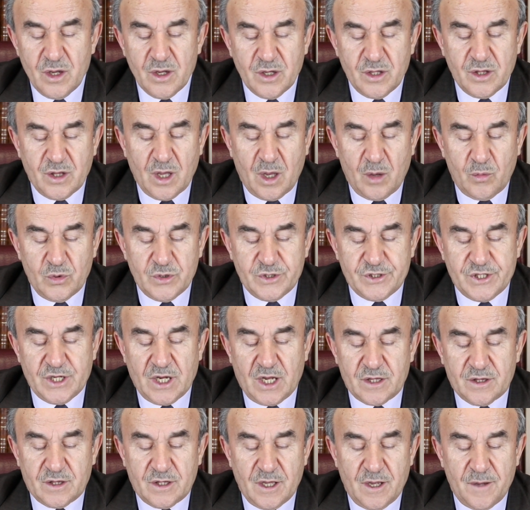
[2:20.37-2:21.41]
Kitabul
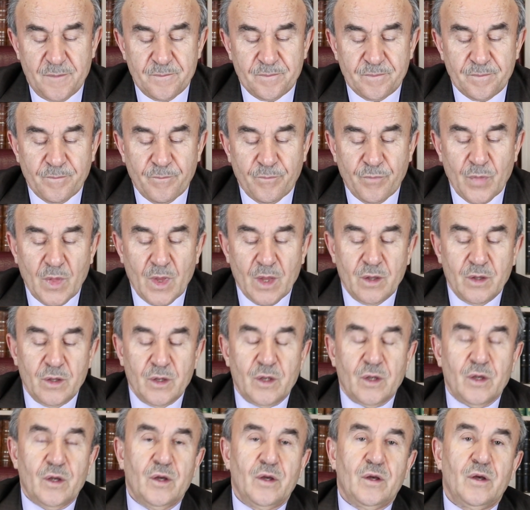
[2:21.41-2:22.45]
Cihad'da.
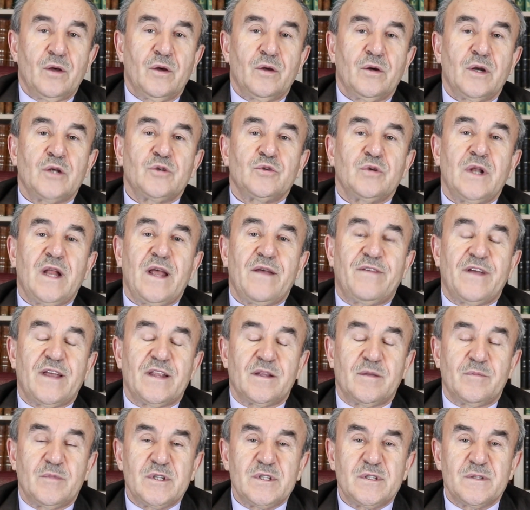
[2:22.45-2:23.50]
Resul
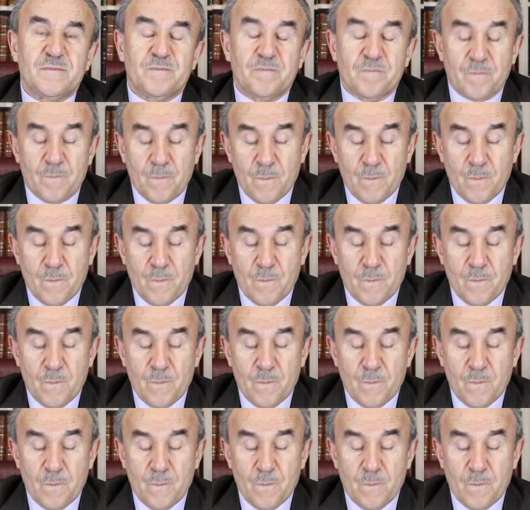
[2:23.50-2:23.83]
Efendimiz